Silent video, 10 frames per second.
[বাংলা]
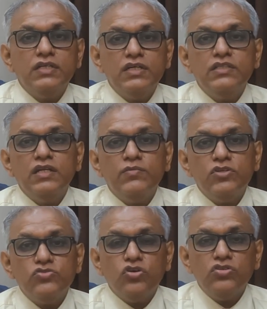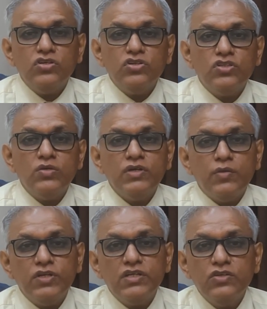সেক্ষেত্রে আমাদের সন্দেহ করতে হবে
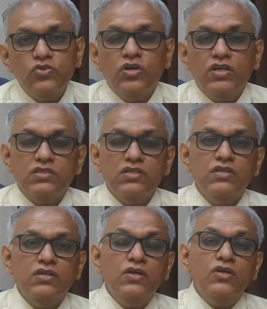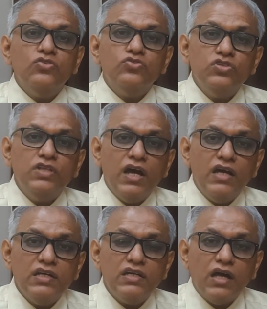আপনার কী রোগ আছে যদি দেখা
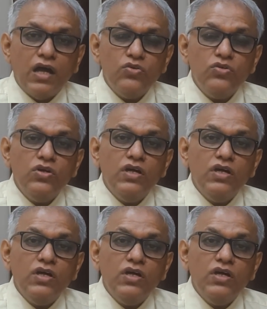যায় কারো